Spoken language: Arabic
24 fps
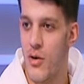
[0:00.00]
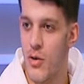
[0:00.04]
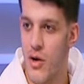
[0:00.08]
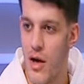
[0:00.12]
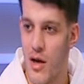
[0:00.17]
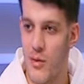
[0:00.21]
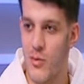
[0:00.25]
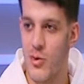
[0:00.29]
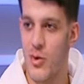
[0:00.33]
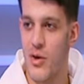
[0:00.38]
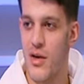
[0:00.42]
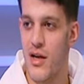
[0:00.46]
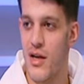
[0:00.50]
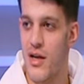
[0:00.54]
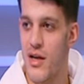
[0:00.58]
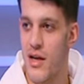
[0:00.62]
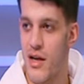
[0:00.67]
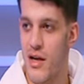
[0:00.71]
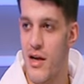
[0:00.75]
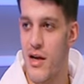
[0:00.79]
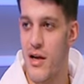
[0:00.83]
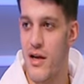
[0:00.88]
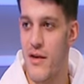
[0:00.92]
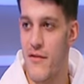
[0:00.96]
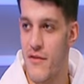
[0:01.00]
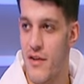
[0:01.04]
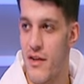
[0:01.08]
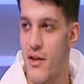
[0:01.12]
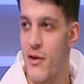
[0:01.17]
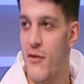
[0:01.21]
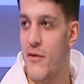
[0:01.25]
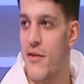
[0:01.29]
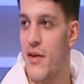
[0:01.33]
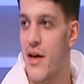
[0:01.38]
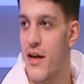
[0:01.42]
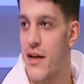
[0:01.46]
والحمد لله كان في
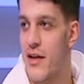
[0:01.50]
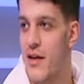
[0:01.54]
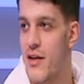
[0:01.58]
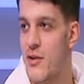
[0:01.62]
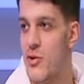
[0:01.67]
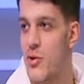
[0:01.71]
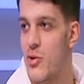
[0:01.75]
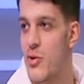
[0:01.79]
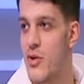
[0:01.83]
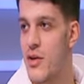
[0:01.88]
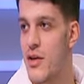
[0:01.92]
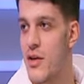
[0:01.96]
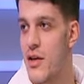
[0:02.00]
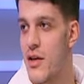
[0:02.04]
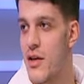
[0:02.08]
توفيق يعني جت جون